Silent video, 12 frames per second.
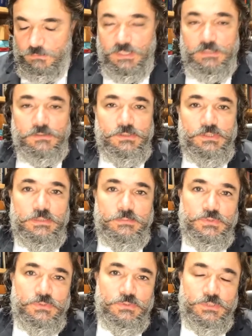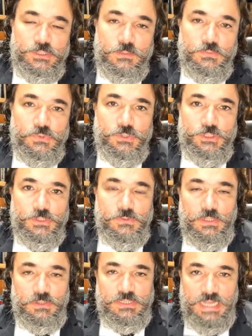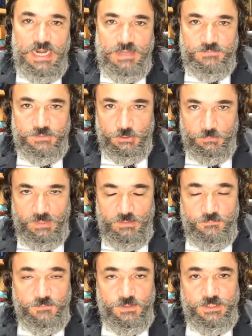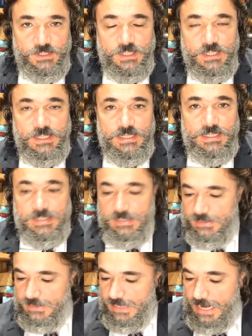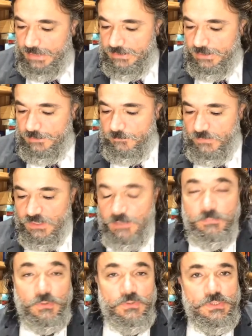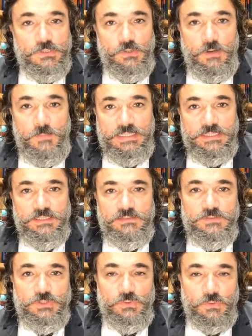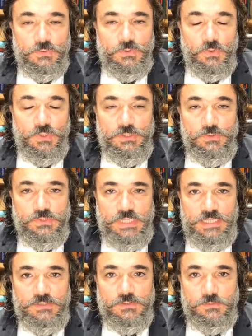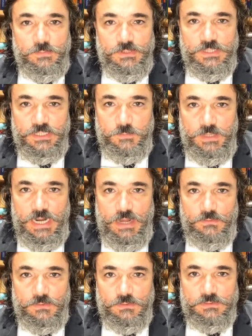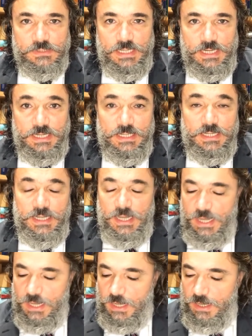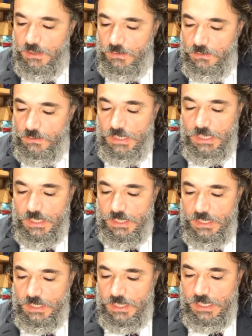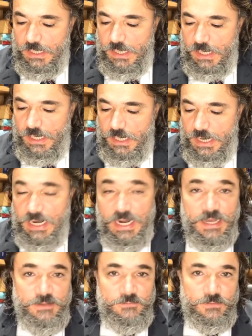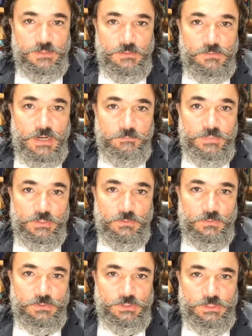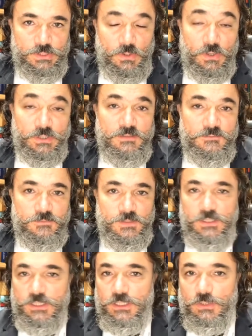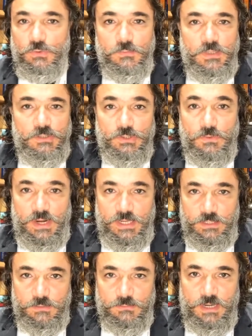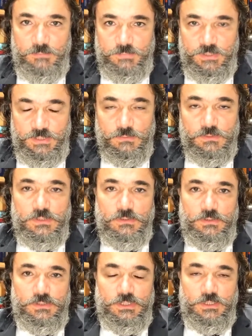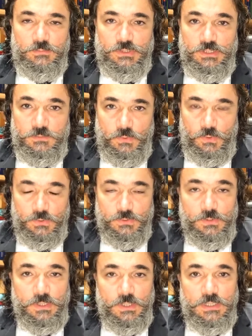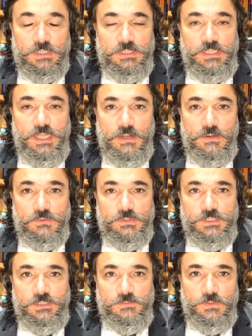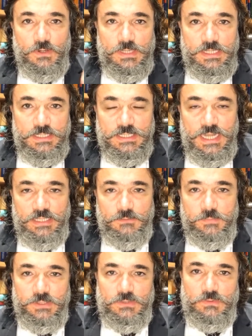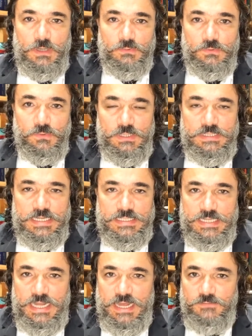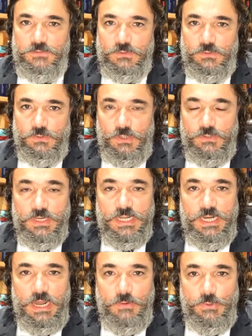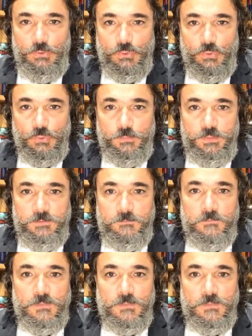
né, nós estamos, estamos hoje com a nossa live de número 20, que trata da produção normativa e do controle dos atos do processo penal. Tá? É a, a live, né, o capítulo de ordem 20, de um número de 41 capítulos que nós estamos expondo, tem inclusive organizado, pessoal, todas as lives no nosso canal YouTube.